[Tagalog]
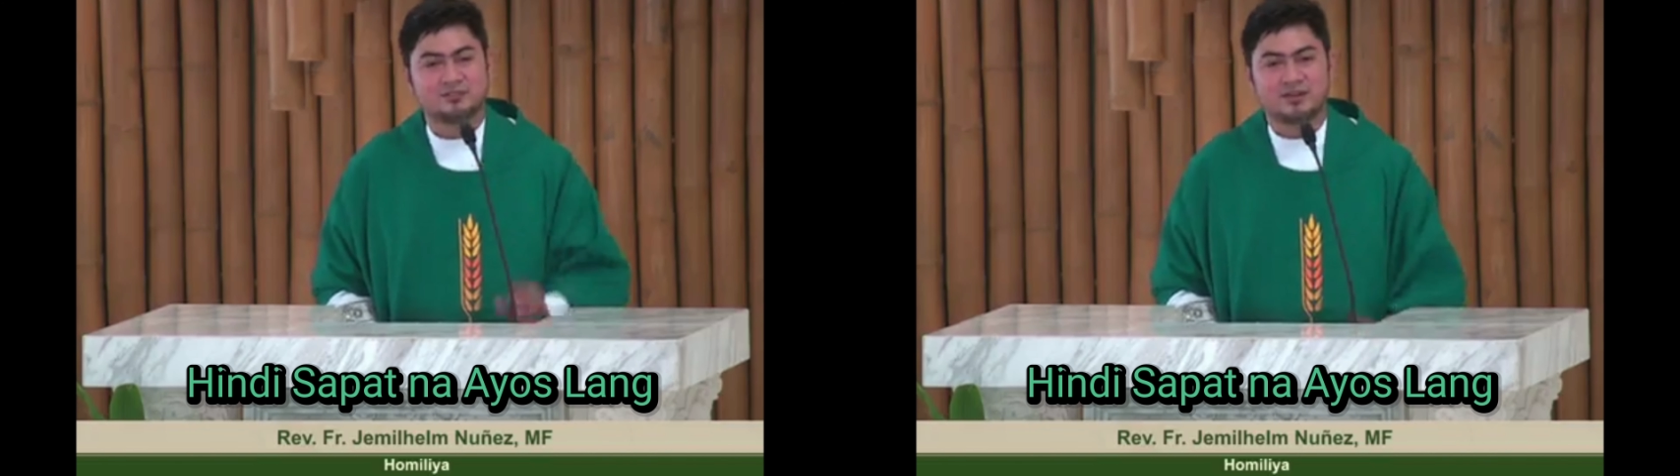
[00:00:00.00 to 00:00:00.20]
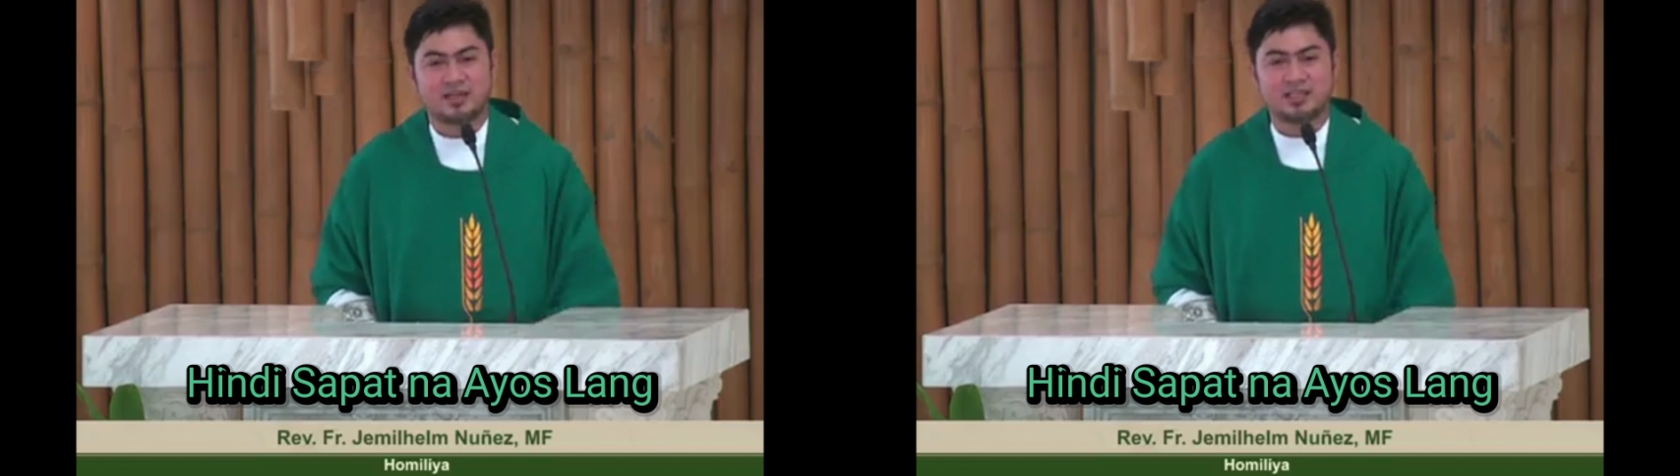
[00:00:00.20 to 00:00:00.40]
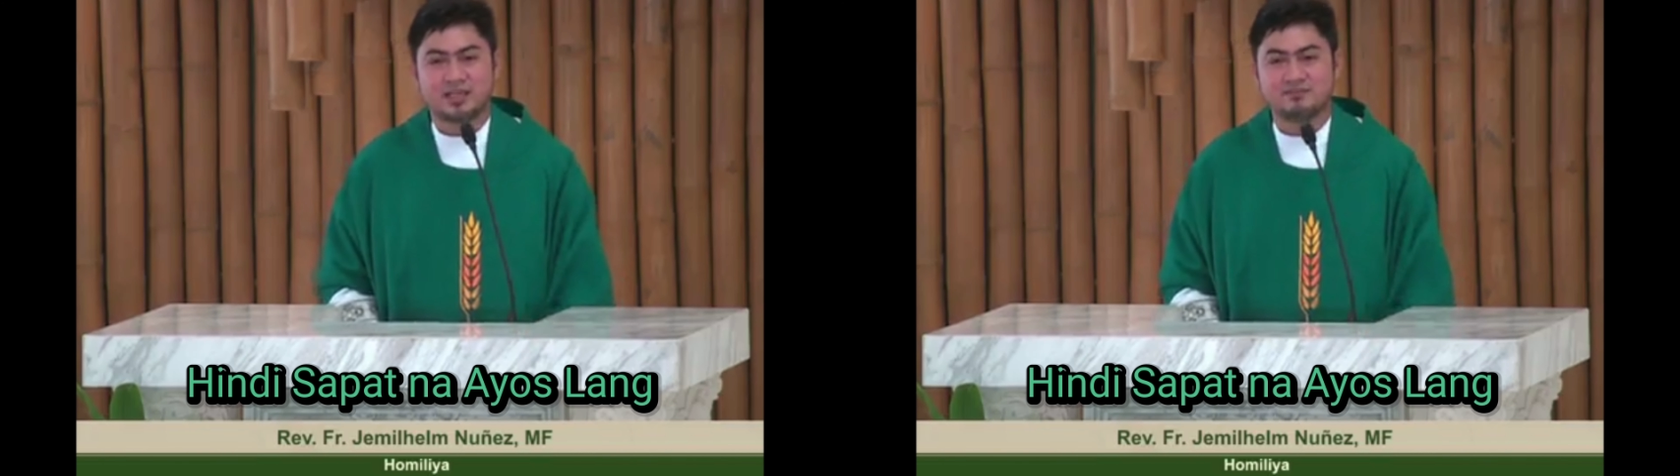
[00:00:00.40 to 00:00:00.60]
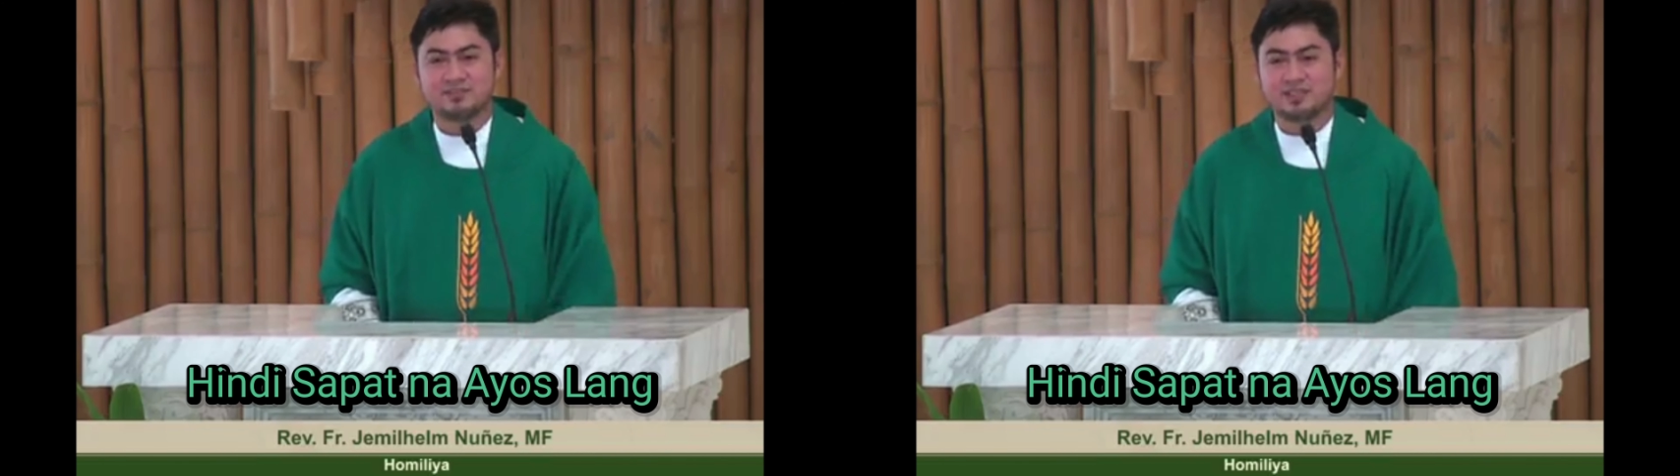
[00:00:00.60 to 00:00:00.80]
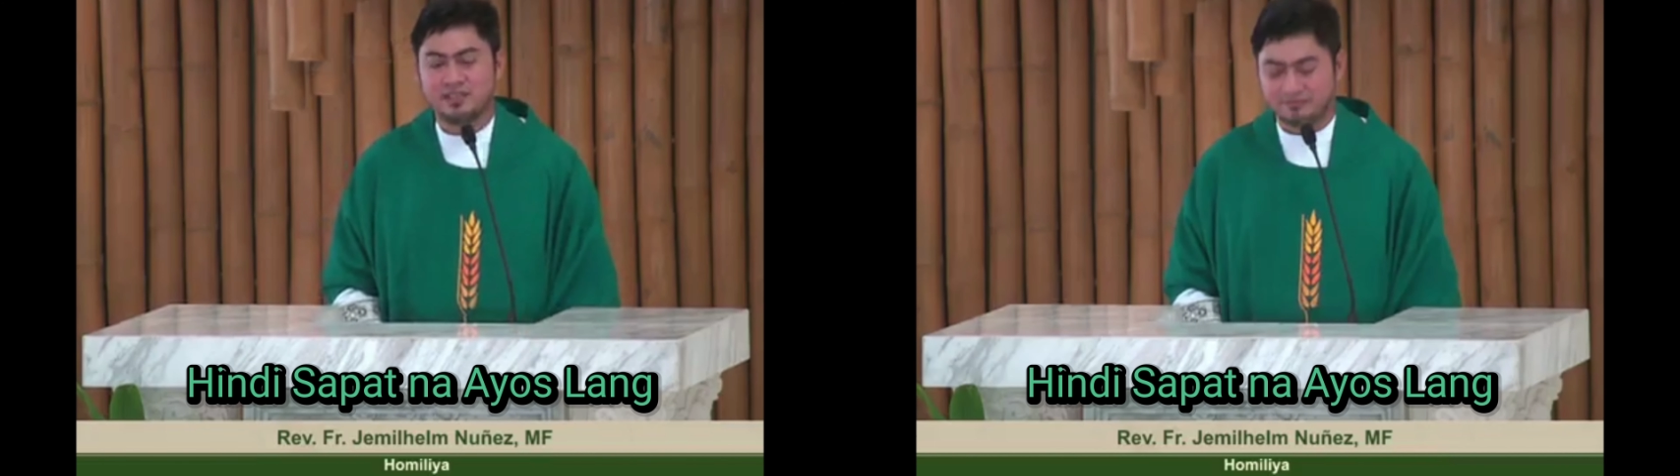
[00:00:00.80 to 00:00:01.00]
via live
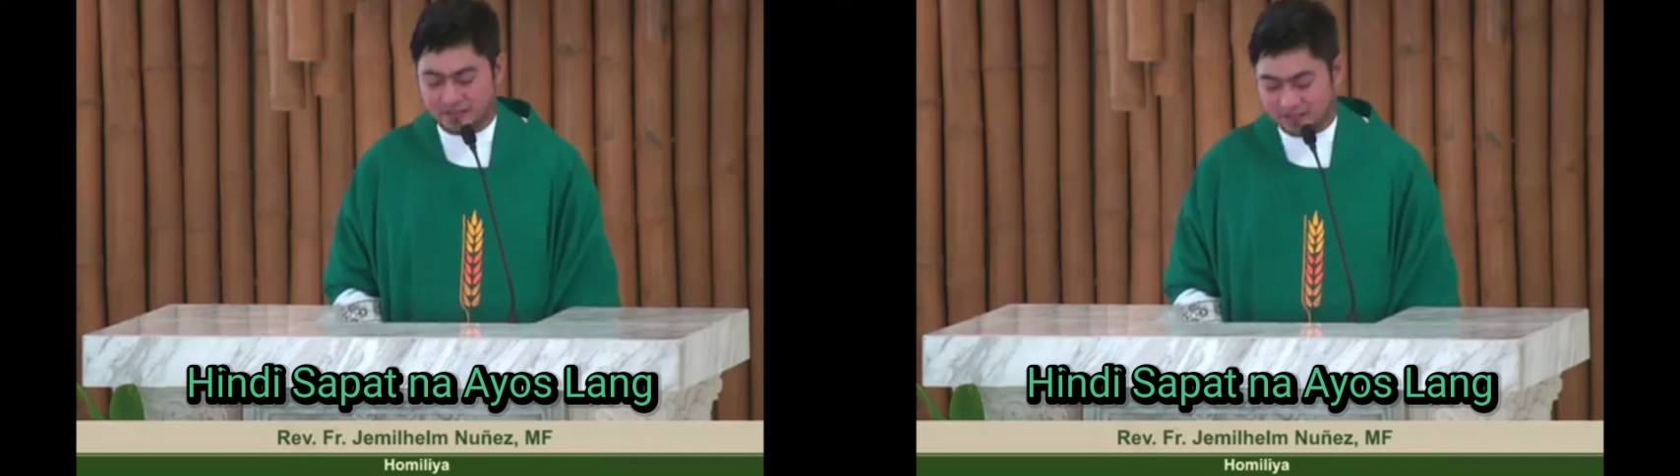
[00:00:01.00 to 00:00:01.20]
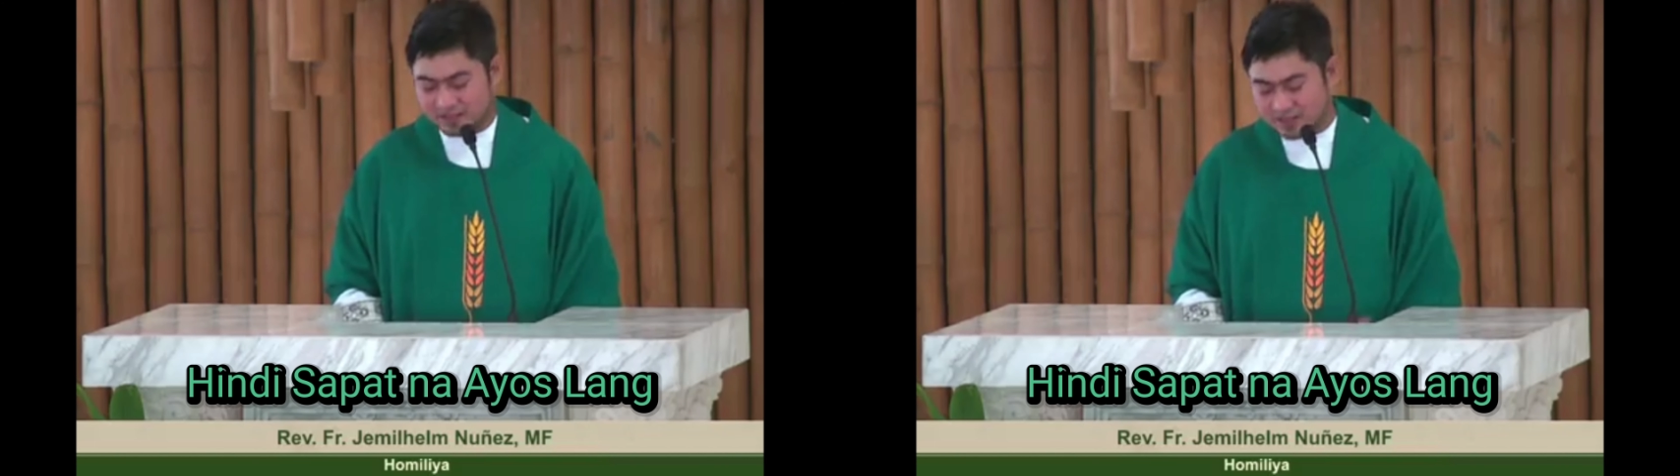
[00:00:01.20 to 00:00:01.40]
streaming.